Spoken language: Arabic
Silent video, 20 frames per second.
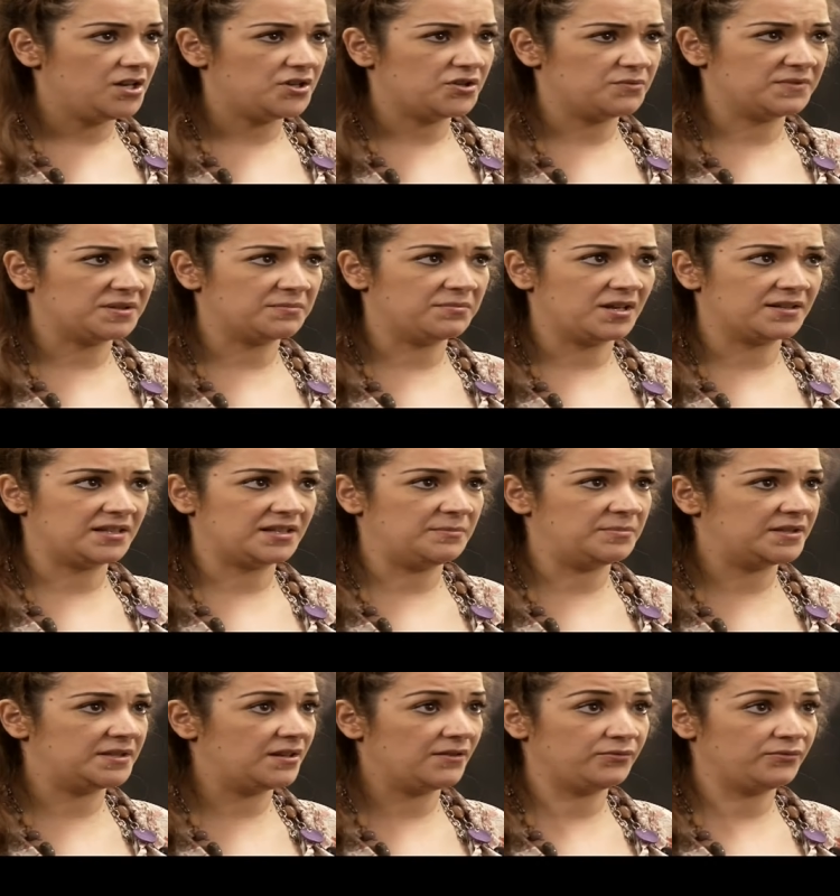حشمت براسي
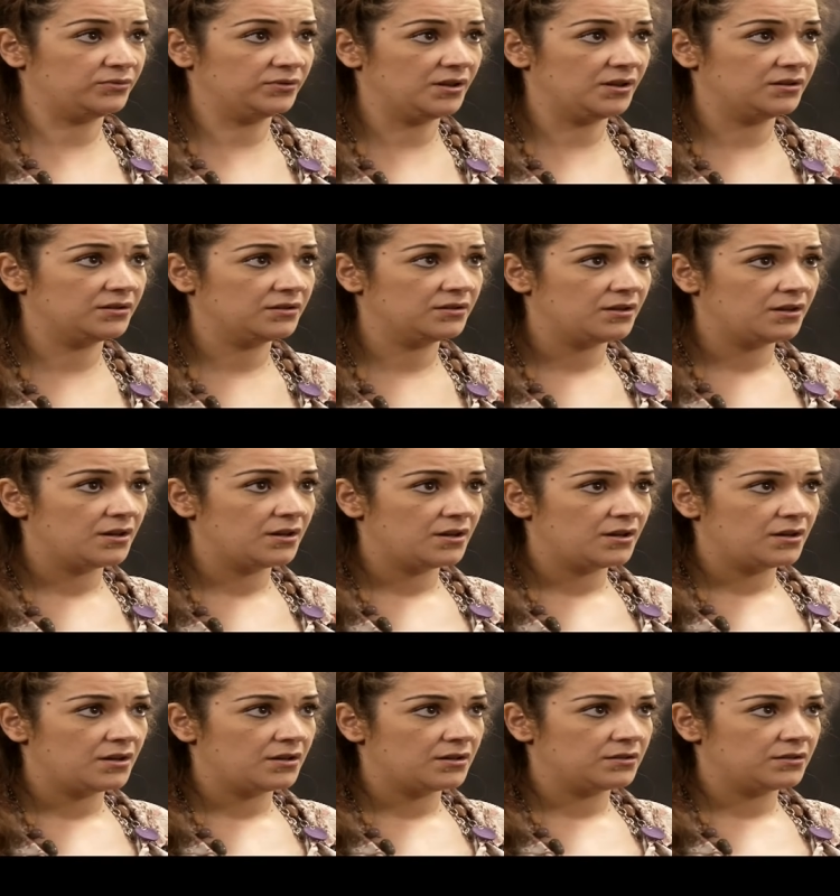بزاف والله
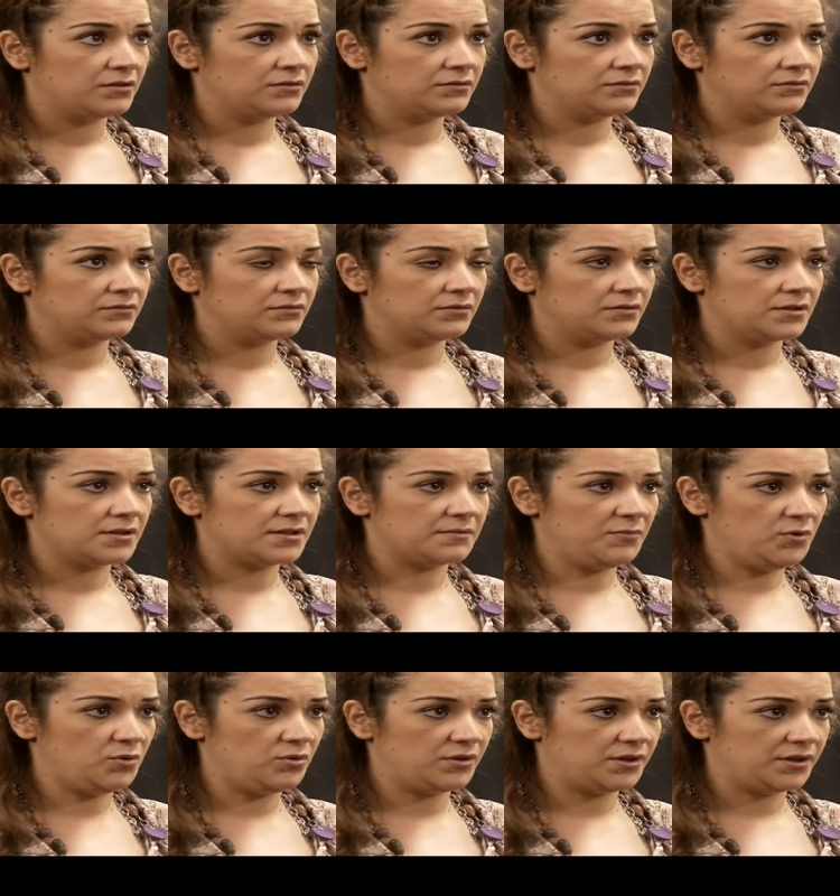
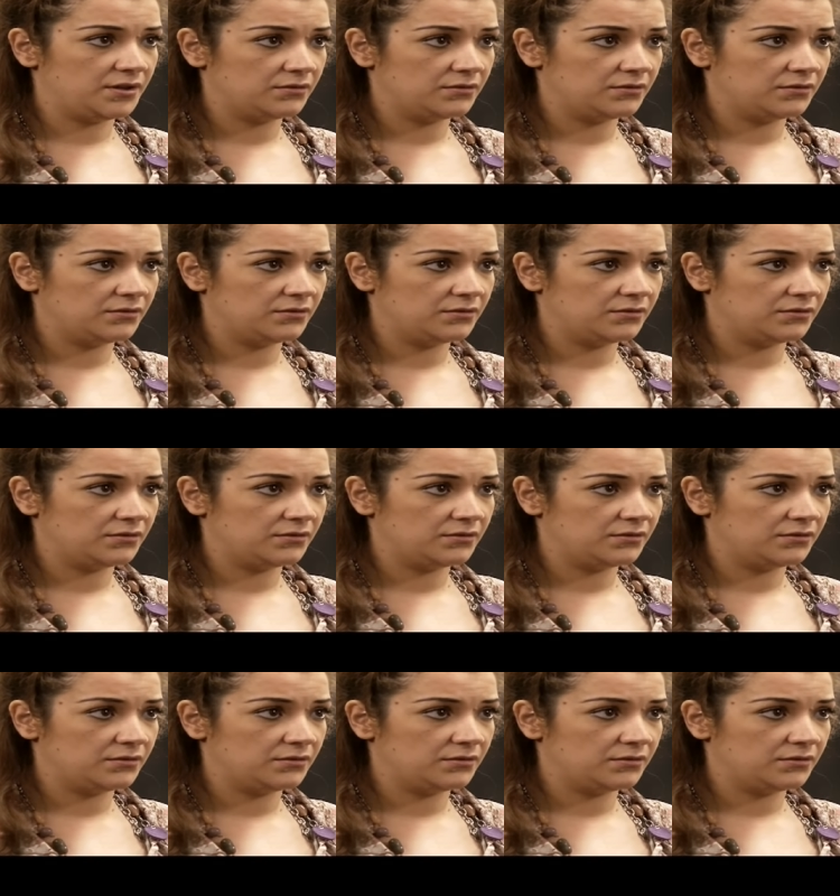سمحوا